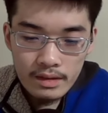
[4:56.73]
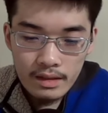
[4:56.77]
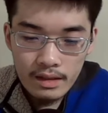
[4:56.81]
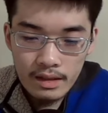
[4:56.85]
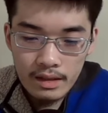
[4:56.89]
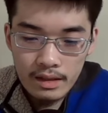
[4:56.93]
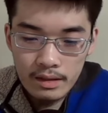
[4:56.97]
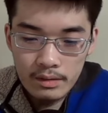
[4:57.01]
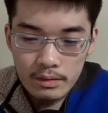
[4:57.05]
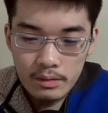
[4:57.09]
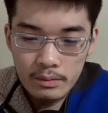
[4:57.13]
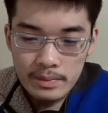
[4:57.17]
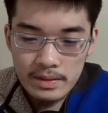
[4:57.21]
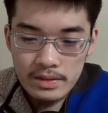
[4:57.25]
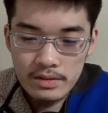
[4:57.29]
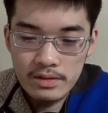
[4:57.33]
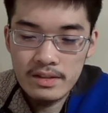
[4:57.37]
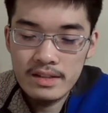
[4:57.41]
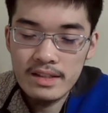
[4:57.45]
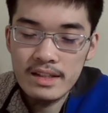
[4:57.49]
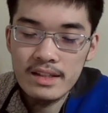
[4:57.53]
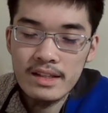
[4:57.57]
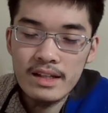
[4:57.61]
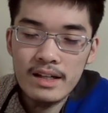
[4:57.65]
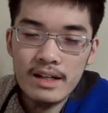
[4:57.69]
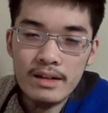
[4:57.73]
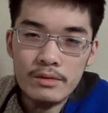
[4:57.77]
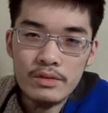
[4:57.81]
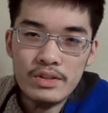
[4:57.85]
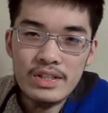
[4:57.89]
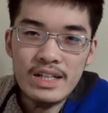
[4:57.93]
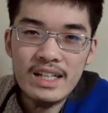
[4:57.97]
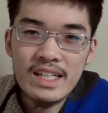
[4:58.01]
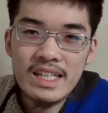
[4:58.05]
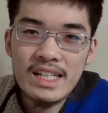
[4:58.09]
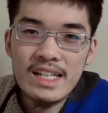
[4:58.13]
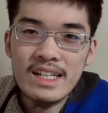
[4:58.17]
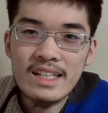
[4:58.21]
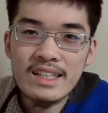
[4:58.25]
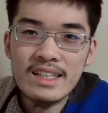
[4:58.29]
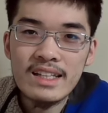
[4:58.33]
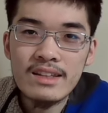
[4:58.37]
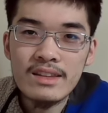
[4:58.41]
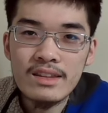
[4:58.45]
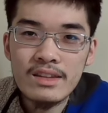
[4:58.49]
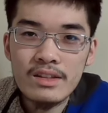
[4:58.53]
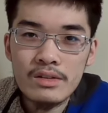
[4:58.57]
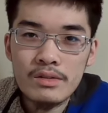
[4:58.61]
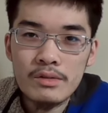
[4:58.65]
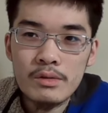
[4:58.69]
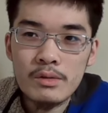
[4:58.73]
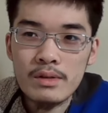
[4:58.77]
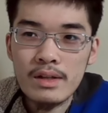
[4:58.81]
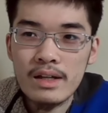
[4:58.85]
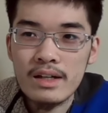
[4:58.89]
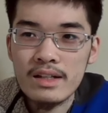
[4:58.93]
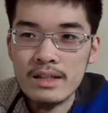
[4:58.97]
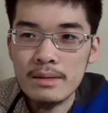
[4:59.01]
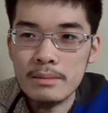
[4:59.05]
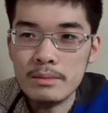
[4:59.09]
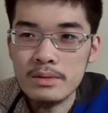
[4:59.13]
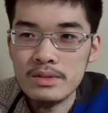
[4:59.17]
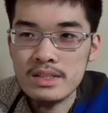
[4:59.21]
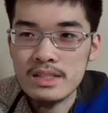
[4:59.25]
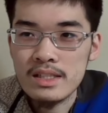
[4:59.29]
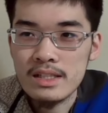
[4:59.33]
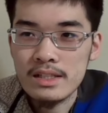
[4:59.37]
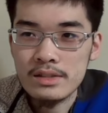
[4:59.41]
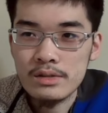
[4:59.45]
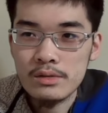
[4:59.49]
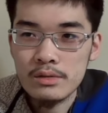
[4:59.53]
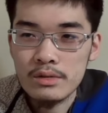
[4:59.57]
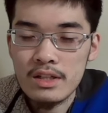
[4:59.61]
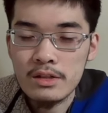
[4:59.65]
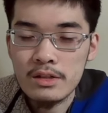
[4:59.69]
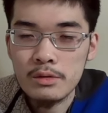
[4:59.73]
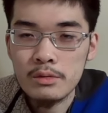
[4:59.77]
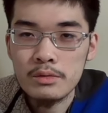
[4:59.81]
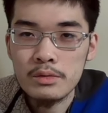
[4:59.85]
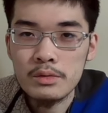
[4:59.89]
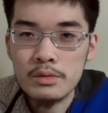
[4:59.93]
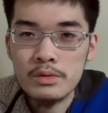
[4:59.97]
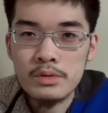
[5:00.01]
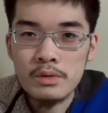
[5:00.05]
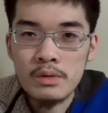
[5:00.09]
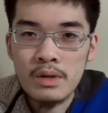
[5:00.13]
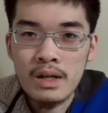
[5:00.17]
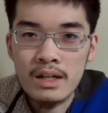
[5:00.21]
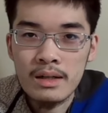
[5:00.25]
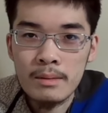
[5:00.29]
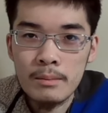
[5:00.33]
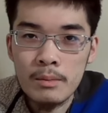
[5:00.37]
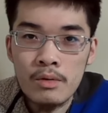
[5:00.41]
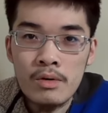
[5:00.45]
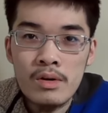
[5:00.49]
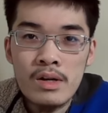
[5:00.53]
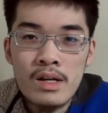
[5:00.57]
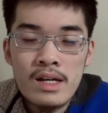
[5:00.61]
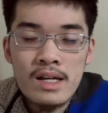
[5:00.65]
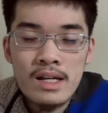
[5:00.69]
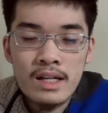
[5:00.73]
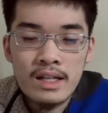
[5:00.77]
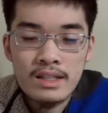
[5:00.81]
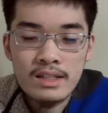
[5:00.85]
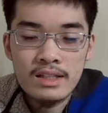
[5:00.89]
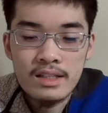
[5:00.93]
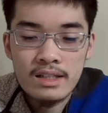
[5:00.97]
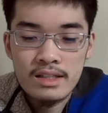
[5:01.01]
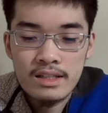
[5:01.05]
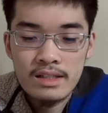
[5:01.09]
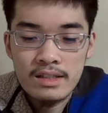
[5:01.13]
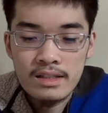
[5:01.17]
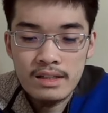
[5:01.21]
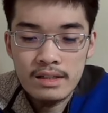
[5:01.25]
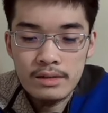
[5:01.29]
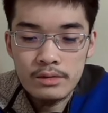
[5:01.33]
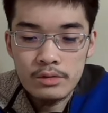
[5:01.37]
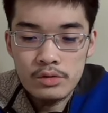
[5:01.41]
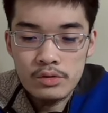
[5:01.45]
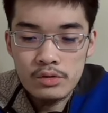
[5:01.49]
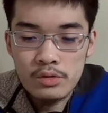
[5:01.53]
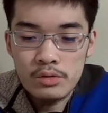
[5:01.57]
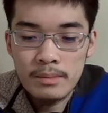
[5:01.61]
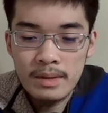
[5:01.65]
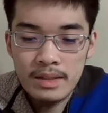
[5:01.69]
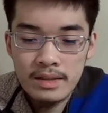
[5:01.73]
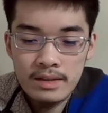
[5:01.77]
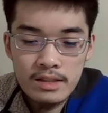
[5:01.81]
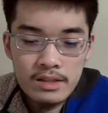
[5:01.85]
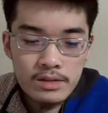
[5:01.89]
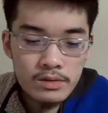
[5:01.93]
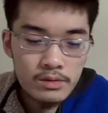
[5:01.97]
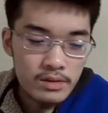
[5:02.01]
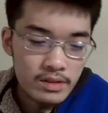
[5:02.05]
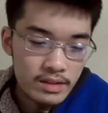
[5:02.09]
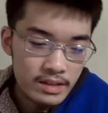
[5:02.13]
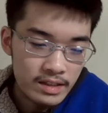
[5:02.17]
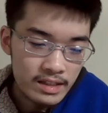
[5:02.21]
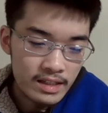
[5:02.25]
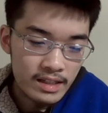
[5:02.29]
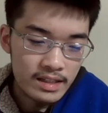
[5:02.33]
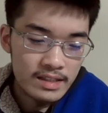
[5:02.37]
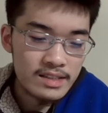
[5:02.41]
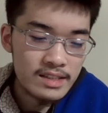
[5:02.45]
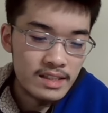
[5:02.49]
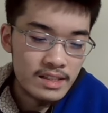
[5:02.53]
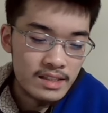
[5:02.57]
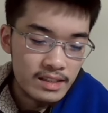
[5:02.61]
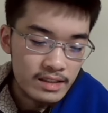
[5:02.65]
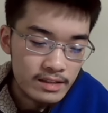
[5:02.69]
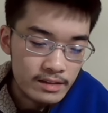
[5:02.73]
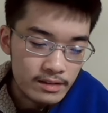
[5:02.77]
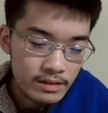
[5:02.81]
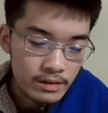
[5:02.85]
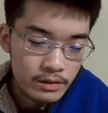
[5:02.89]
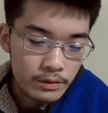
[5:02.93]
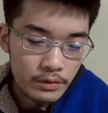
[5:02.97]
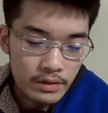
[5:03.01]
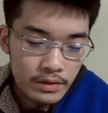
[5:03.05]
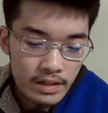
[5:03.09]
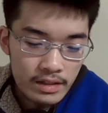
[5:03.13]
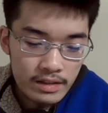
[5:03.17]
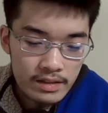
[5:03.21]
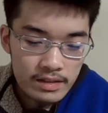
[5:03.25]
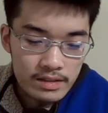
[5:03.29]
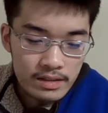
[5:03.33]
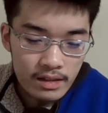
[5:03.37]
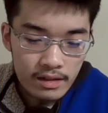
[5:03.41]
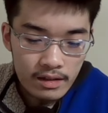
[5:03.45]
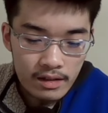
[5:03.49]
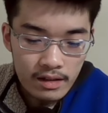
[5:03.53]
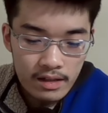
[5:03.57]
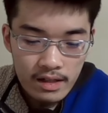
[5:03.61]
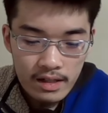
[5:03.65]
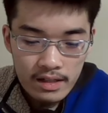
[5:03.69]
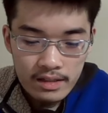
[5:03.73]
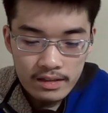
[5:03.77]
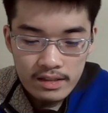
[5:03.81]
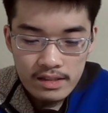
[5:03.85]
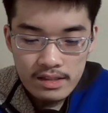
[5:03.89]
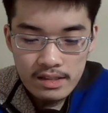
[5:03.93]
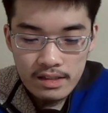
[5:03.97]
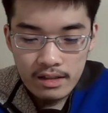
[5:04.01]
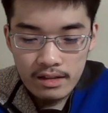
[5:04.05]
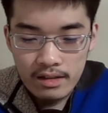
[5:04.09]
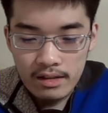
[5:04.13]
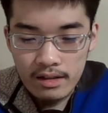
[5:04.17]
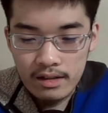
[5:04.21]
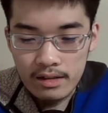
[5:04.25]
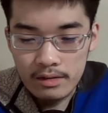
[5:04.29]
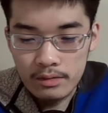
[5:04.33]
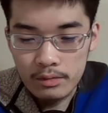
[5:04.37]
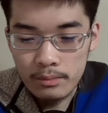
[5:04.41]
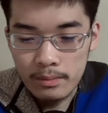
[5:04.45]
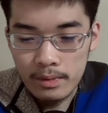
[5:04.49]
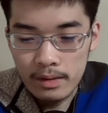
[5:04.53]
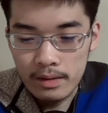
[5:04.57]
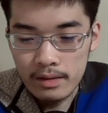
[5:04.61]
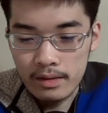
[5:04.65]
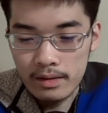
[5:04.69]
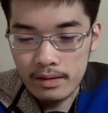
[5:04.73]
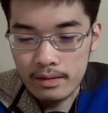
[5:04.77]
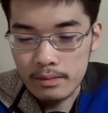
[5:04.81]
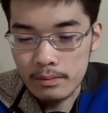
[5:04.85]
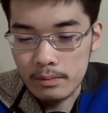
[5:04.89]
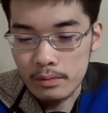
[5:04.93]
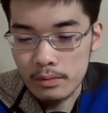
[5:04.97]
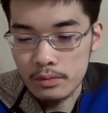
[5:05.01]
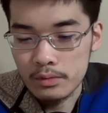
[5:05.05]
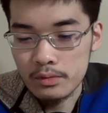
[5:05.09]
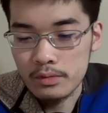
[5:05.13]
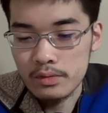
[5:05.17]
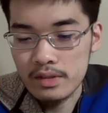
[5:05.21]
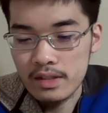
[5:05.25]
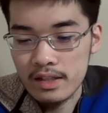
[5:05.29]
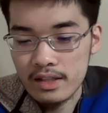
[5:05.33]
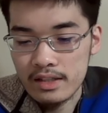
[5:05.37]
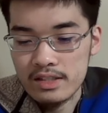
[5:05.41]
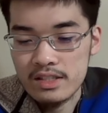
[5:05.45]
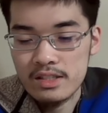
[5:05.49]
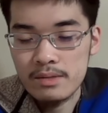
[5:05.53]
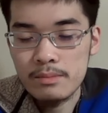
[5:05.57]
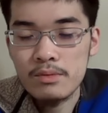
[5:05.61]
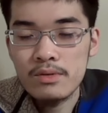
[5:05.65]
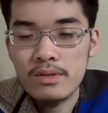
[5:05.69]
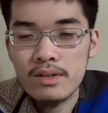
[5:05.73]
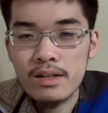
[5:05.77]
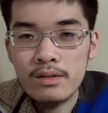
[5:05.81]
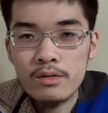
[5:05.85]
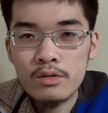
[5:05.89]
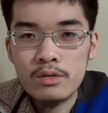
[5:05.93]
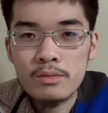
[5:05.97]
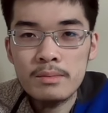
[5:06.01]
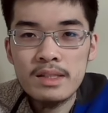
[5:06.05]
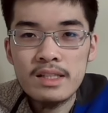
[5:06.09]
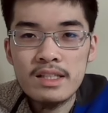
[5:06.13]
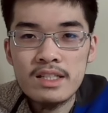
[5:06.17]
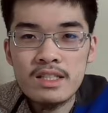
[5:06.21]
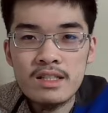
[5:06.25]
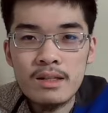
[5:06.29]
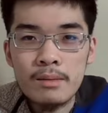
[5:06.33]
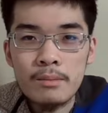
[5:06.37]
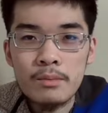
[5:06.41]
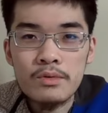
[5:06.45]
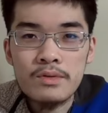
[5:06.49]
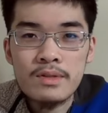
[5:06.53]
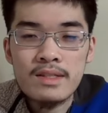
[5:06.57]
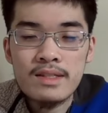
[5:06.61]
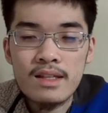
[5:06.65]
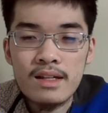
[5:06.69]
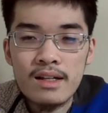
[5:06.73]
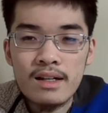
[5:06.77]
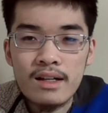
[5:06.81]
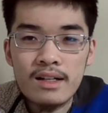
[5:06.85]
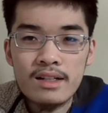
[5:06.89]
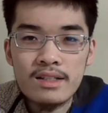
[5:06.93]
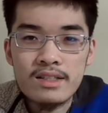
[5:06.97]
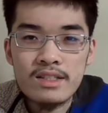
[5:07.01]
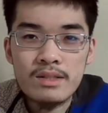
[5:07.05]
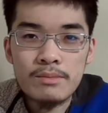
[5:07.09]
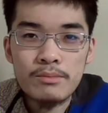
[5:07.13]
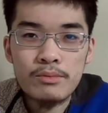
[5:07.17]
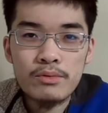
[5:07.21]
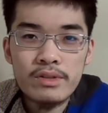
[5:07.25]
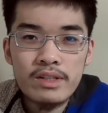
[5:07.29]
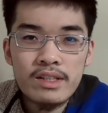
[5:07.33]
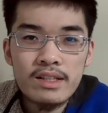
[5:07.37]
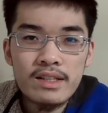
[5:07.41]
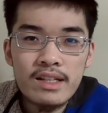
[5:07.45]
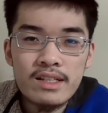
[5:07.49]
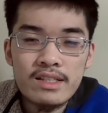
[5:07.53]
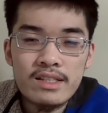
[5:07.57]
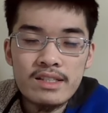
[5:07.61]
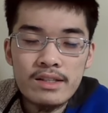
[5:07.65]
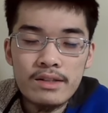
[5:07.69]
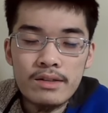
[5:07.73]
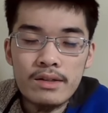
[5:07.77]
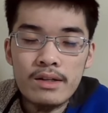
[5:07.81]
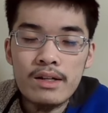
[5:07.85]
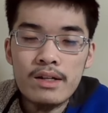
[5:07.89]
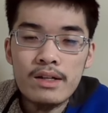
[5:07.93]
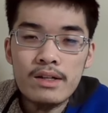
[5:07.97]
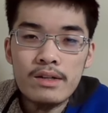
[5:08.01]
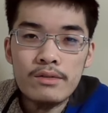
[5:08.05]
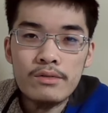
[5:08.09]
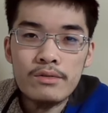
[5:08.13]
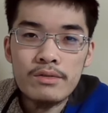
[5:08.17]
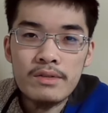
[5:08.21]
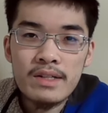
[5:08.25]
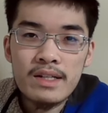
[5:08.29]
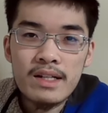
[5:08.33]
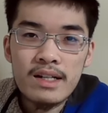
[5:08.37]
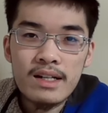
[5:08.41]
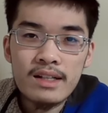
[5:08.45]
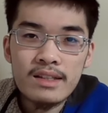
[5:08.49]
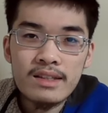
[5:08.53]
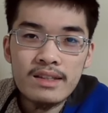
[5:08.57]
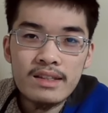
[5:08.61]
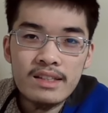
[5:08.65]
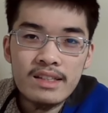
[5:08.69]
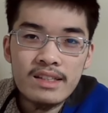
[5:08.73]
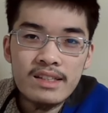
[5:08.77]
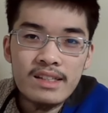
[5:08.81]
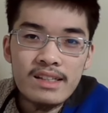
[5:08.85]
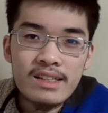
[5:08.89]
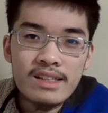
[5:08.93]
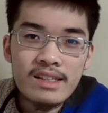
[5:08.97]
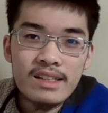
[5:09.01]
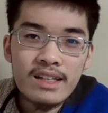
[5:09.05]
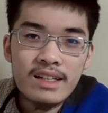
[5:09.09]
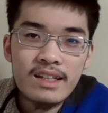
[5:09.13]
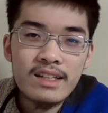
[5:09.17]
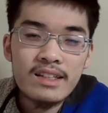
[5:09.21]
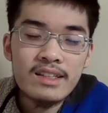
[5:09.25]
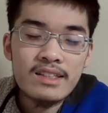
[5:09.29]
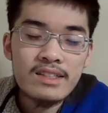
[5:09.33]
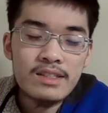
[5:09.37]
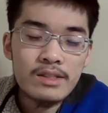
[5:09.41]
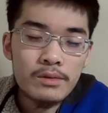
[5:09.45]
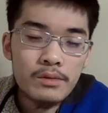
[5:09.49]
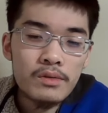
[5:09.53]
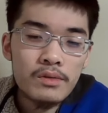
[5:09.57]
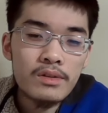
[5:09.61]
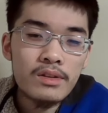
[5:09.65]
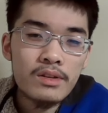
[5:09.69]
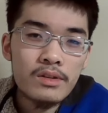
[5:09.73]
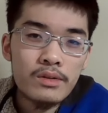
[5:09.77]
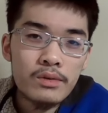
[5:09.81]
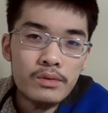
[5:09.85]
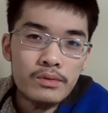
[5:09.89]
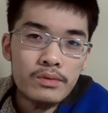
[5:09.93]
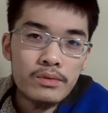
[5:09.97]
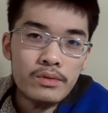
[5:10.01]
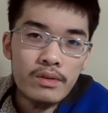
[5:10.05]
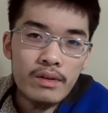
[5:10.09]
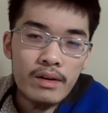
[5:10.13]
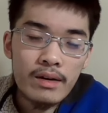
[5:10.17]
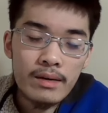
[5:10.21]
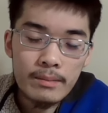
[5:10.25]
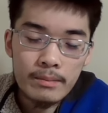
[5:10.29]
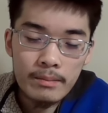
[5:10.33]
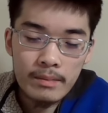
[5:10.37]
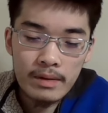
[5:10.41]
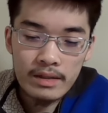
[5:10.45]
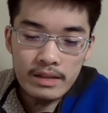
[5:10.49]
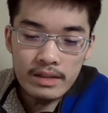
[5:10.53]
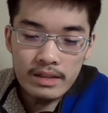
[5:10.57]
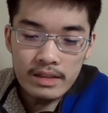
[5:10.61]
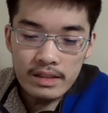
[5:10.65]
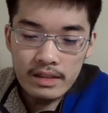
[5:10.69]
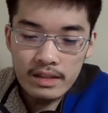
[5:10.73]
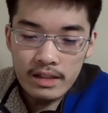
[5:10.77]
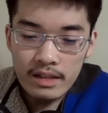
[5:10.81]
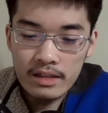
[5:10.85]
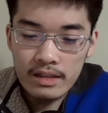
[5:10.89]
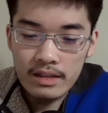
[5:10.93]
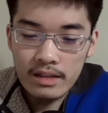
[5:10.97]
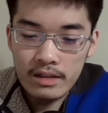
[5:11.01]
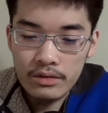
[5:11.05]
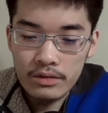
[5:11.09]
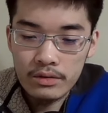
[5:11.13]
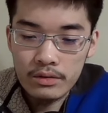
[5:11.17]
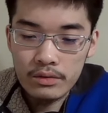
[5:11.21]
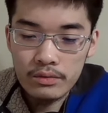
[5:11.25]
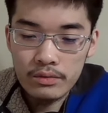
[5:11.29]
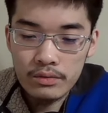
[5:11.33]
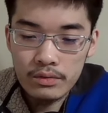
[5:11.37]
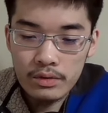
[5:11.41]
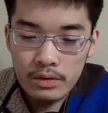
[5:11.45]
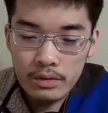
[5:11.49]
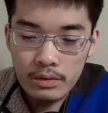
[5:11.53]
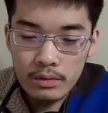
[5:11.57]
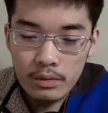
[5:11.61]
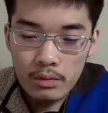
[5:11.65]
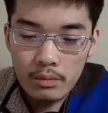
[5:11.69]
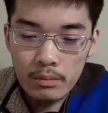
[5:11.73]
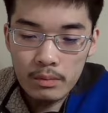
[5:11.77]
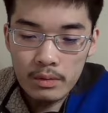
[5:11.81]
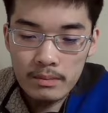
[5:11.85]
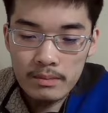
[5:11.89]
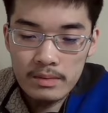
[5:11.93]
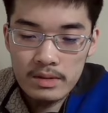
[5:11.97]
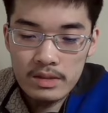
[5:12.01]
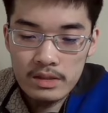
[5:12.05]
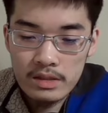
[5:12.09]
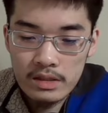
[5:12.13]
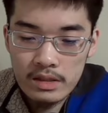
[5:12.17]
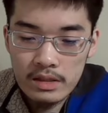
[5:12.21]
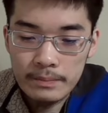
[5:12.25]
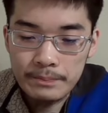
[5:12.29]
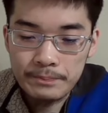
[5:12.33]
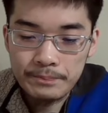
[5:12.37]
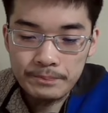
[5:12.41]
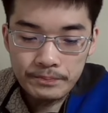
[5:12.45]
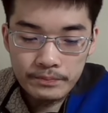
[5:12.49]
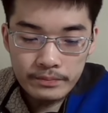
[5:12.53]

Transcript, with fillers: あの、まあそれでなんか裏切られたっていうような気持ちがそのネット浴槽からもかなりあの強まって、それで批判されているっていうことなんですから、ですからあのまあ本当になんか自分が生み出したモンスターが自分に対して降りかかってきているだけですよっていうふうには、まあ言いたいなっていうふうに思いますし、